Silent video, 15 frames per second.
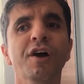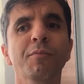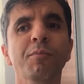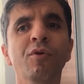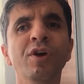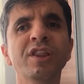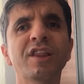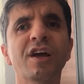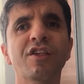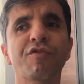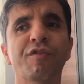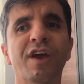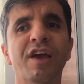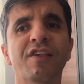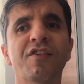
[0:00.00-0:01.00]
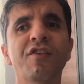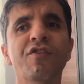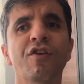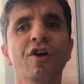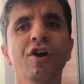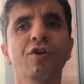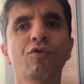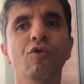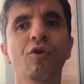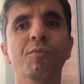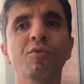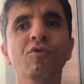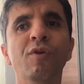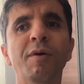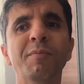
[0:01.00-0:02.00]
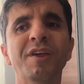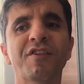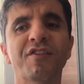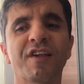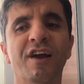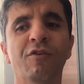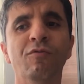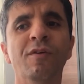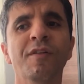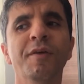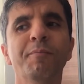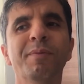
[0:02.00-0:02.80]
muitas vezes como uma missão,